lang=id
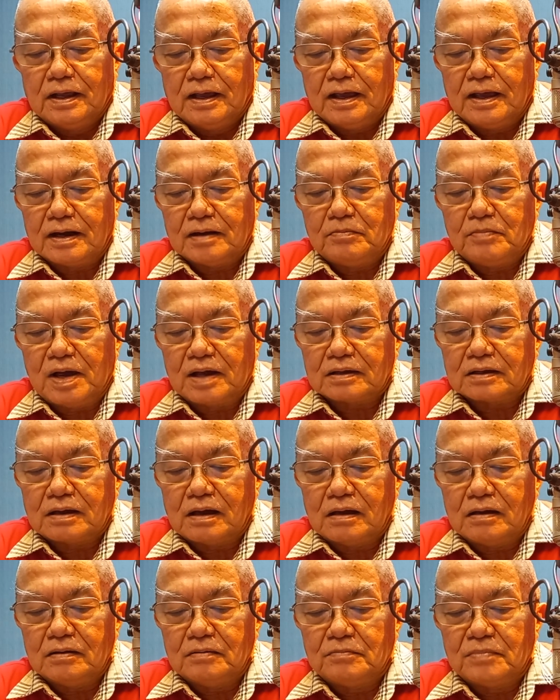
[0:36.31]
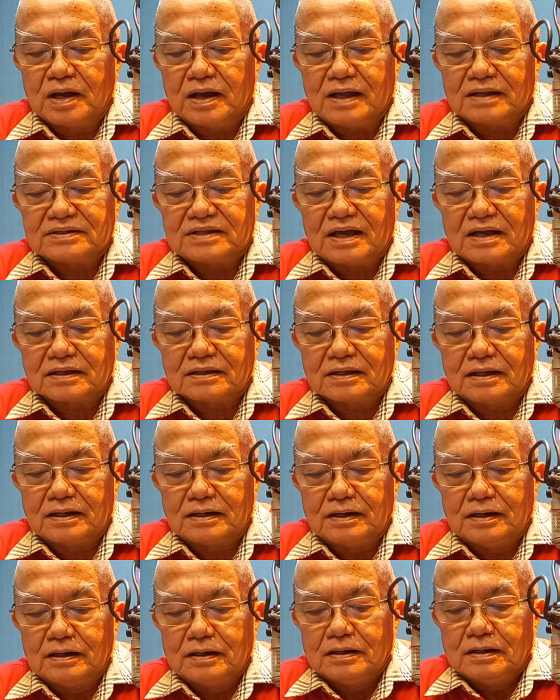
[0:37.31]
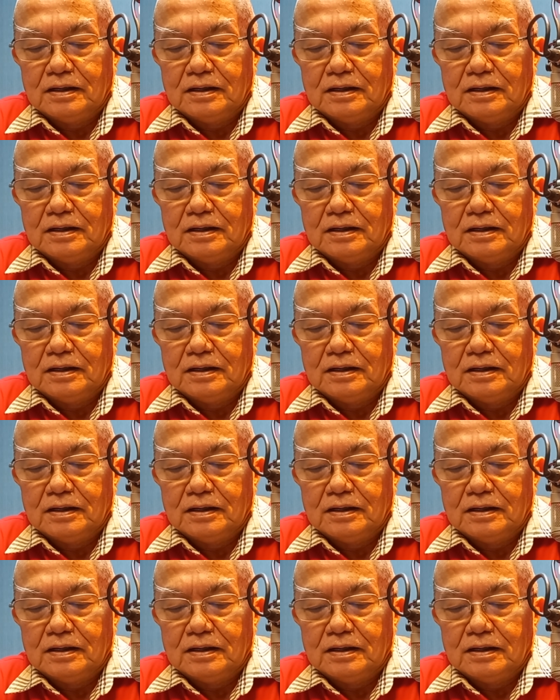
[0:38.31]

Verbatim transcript: Air Macau mengatakan